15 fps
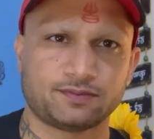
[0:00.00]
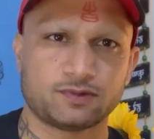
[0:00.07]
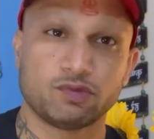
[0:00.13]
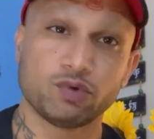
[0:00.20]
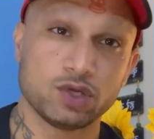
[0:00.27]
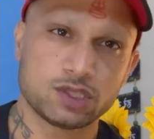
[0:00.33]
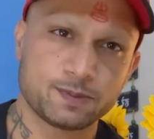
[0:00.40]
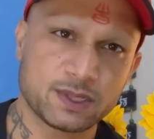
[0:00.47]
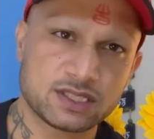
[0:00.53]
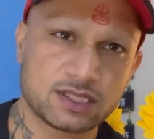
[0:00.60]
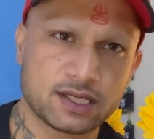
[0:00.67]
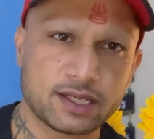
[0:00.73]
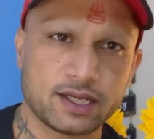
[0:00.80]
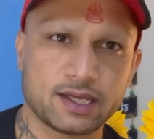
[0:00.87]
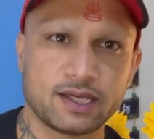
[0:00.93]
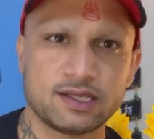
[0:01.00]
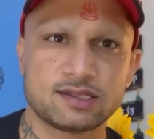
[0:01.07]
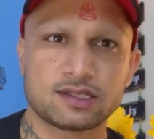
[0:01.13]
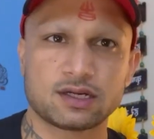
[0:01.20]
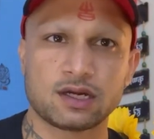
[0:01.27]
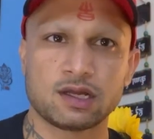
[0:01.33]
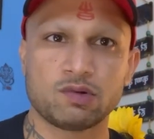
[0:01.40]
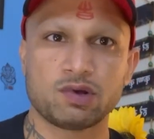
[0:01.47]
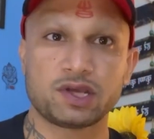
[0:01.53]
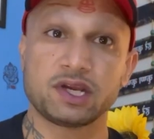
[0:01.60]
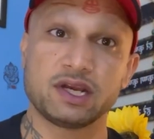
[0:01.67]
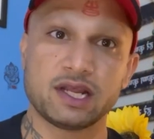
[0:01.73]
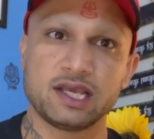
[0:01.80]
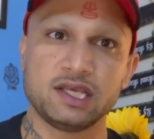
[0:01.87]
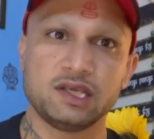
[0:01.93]
वो इस पिक्चर के अगेंस्ट खड़ा हुआ कि
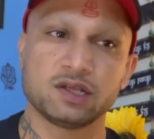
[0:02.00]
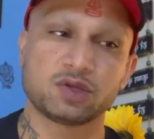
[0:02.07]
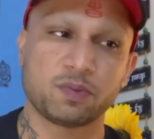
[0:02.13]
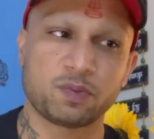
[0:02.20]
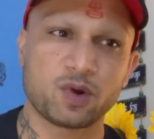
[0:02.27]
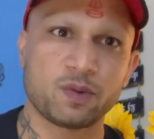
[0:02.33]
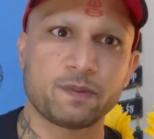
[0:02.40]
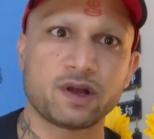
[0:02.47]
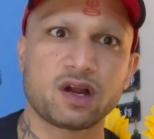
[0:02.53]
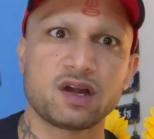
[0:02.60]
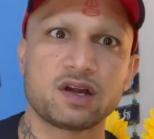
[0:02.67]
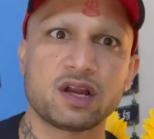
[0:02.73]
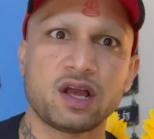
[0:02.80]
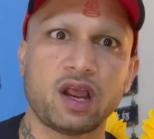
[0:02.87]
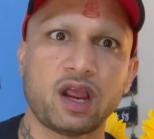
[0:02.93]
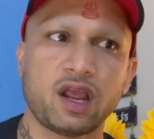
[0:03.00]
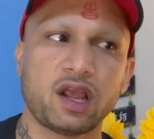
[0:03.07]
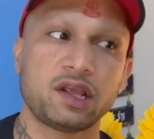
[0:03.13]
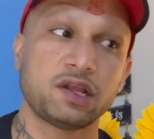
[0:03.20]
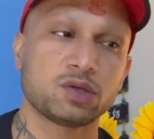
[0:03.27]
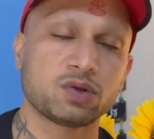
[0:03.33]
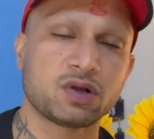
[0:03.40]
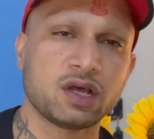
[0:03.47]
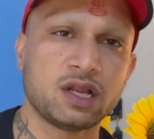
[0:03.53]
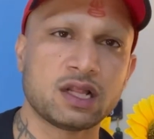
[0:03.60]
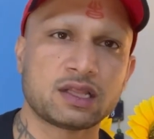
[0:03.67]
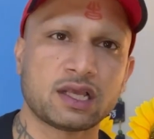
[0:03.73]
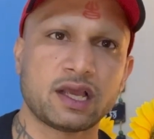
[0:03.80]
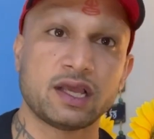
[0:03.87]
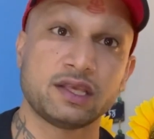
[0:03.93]
नहीं ये तो प्रोपागंडा है ये तो
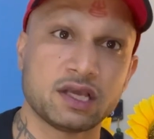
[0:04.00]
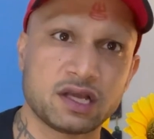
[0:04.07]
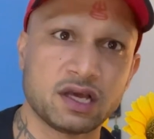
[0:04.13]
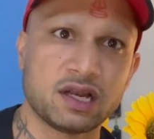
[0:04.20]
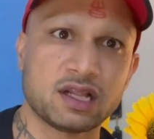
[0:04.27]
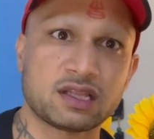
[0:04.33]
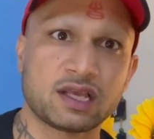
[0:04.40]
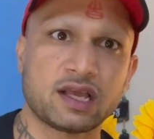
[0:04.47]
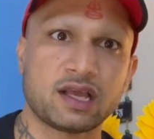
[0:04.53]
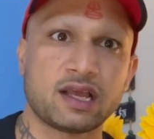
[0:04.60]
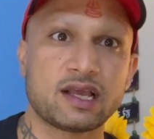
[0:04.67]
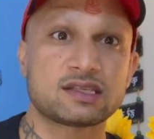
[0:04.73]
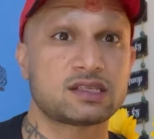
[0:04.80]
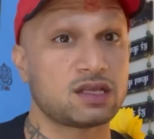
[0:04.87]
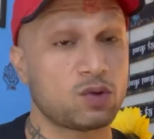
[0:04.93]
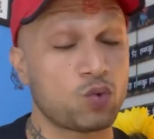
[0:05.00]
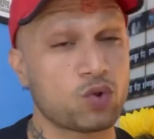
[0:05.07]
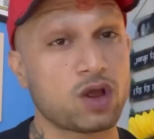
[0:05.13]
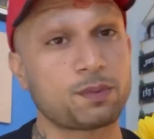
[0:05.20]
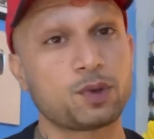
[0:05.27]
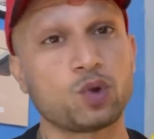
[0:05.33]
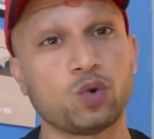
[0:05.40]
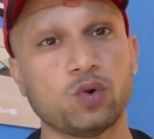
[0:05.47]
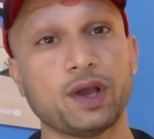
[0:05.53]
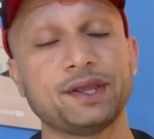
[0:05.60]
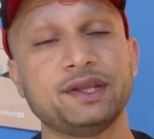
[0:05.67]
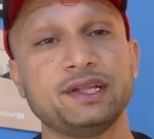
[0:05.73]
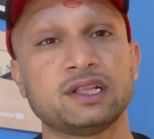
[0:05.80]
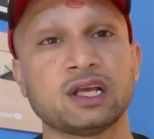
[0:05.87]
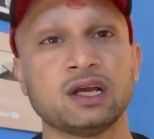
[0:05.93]
गलत है ये गलत है ऐसे कभी हुआ
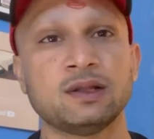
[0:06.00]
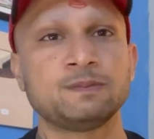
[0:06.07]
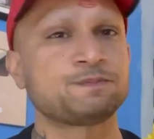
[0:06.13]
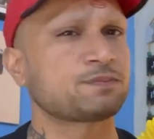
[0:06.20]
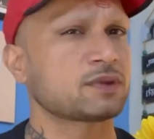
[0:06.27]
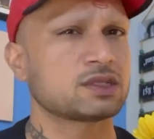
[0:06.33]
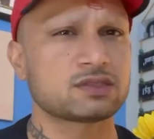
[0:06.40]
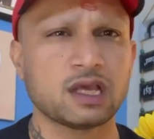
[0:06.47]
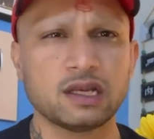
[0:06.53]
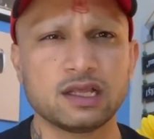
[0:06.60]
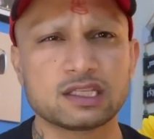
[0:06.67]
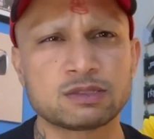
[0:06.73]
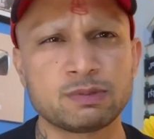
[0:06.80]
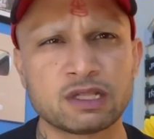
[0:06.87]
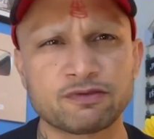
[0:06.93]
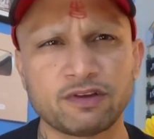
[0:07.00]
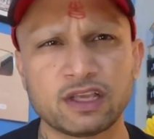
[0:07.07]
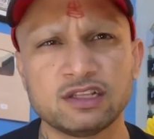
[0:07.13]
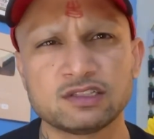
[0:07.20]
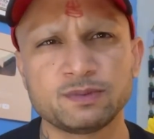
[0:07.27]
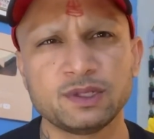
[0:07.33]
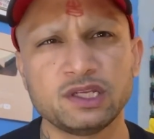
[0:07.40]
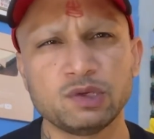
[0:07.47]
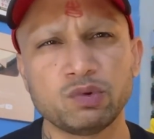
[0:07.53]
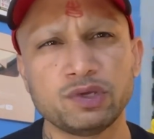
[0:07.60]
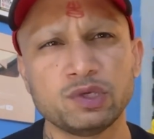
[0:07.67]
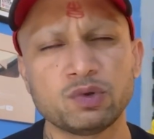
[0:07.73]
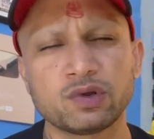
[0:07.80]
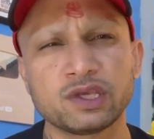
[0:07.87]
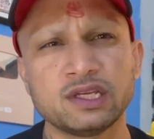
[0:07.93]
ही नहीं था साले अजमेर फाइल्स भी नहीं
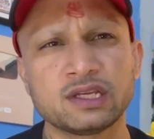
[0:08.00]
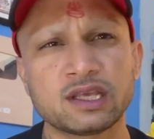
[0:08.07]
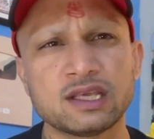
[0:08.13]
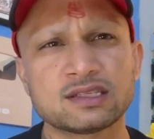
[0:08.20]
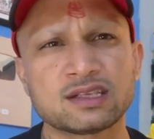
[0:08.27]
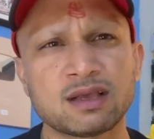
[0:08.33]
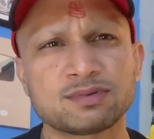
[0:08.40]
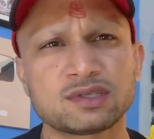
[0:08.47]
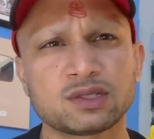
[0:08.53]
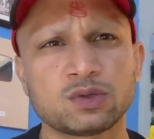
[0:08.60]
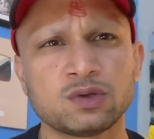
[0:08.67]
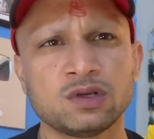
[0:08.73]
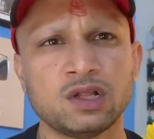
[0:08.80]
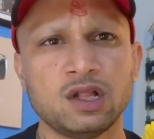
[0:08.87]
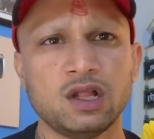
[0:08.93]
हुई होगी इनके हिसाब से तो